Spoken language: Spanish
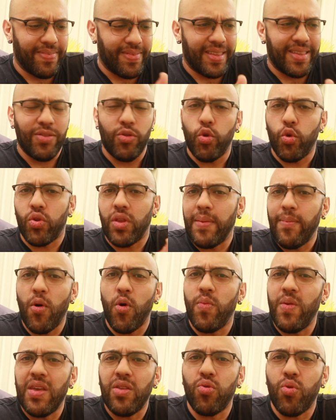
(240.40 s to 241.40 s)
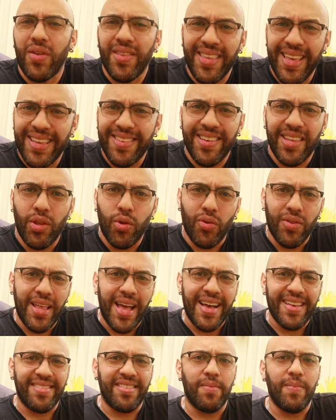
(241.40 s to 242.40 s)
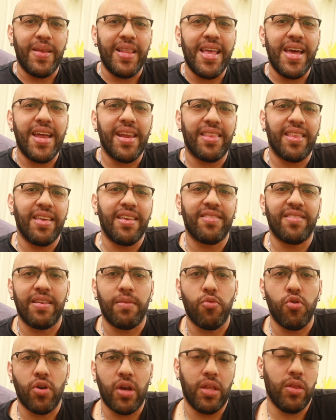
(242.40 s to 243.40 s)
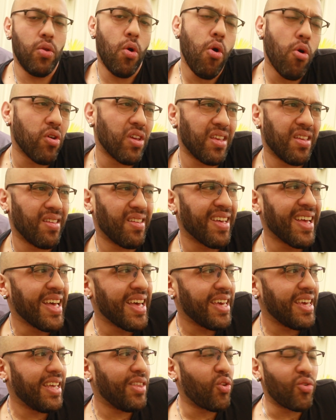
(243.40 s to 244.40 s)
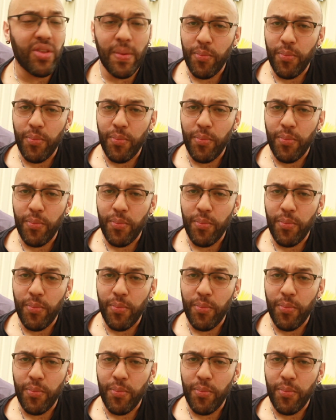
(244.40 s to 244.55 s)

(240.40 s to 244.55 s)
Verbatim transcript: no te hemos visto a ti haciendo nada similar, te decimos que no y, no te